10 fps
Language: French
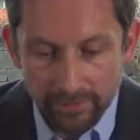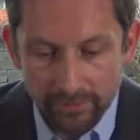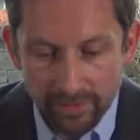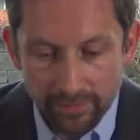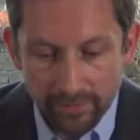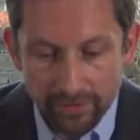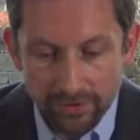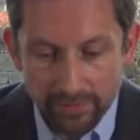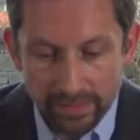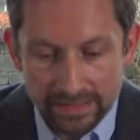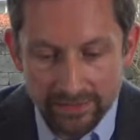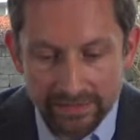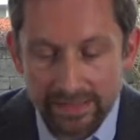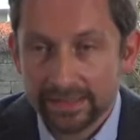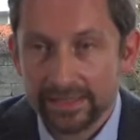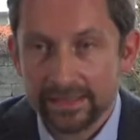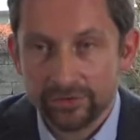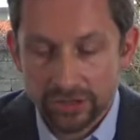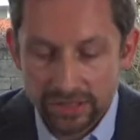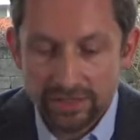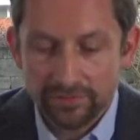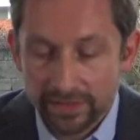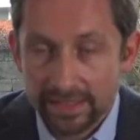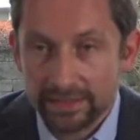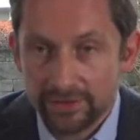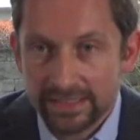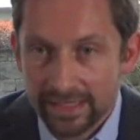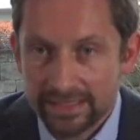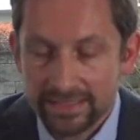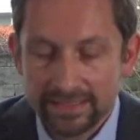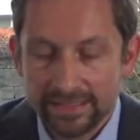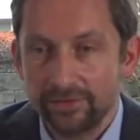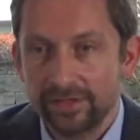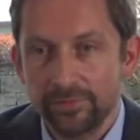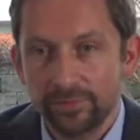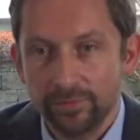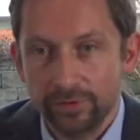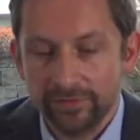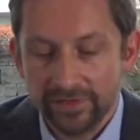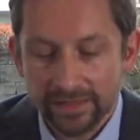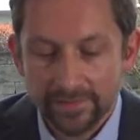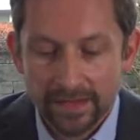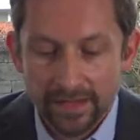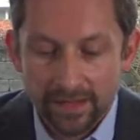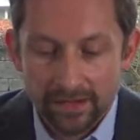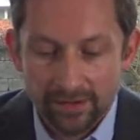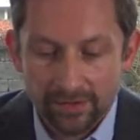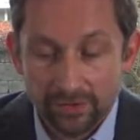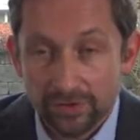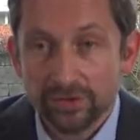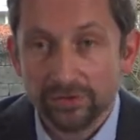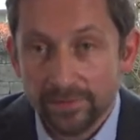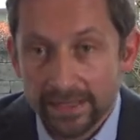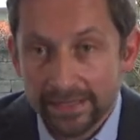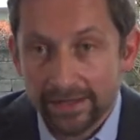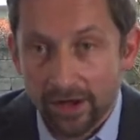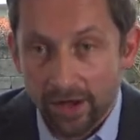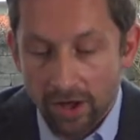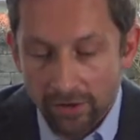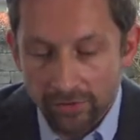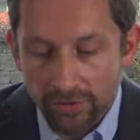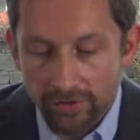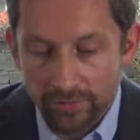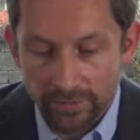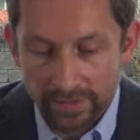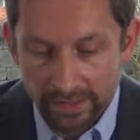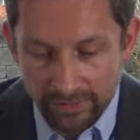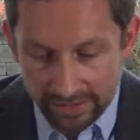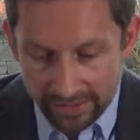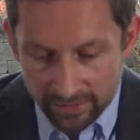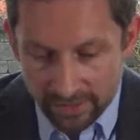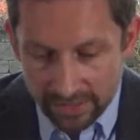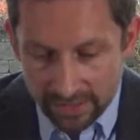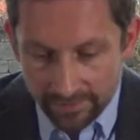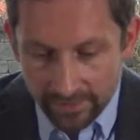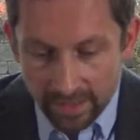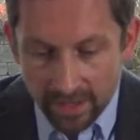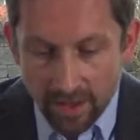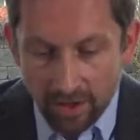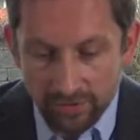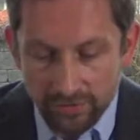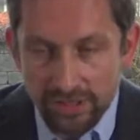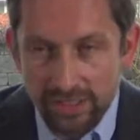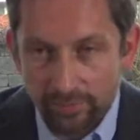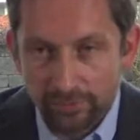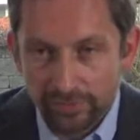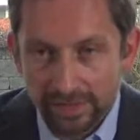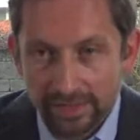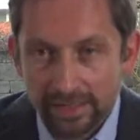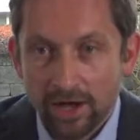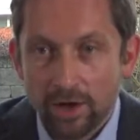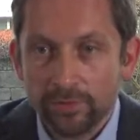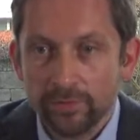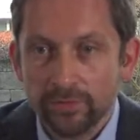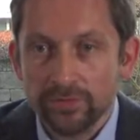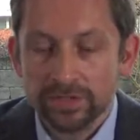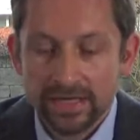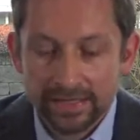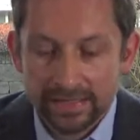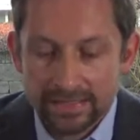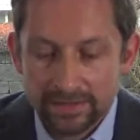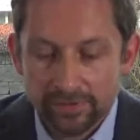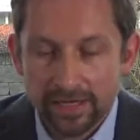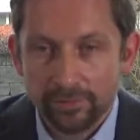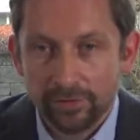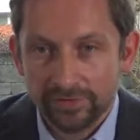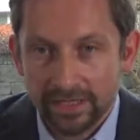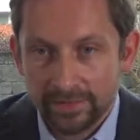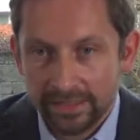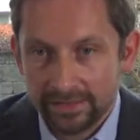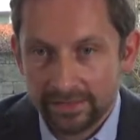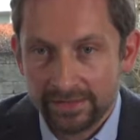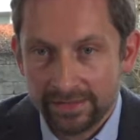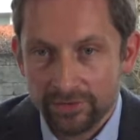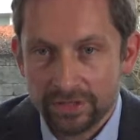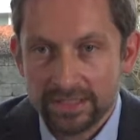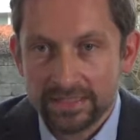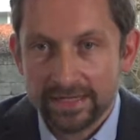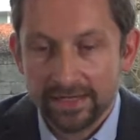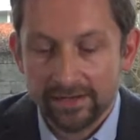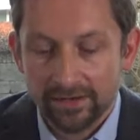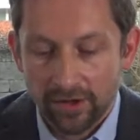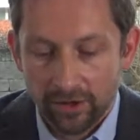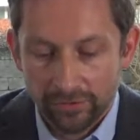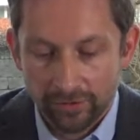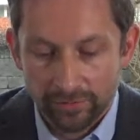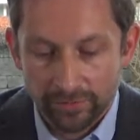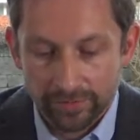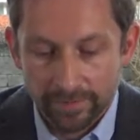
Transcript: Tout d'abord, je présenterai quelques chiffres, quelques statistiques de dépôt de brevets euh, dans ce domaine en Europe et aux États-Unis. Ensuite, j'approfondirai un peu plus la question de la brevetabilité des logiciels en Europe.